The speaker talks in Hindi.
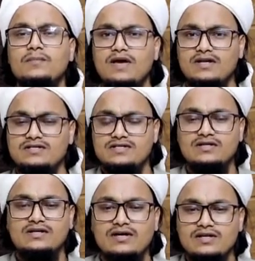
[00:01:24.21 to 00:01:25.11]
मेहनत
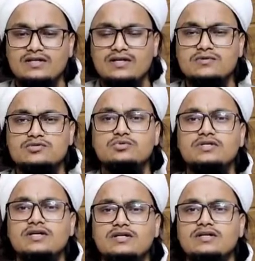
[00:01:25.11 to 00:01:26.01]
करते हैं
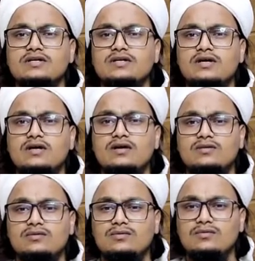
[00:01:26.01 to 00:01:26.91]
मज़दूरी करते हैं
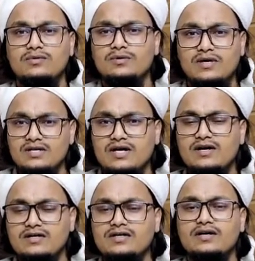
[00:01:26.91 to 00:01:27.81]
तो कोई
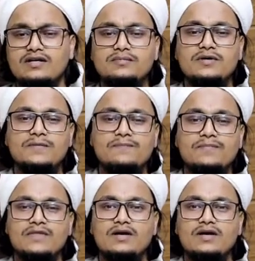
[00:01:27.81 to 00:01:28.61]
मालदार नहीं है गरीब हैं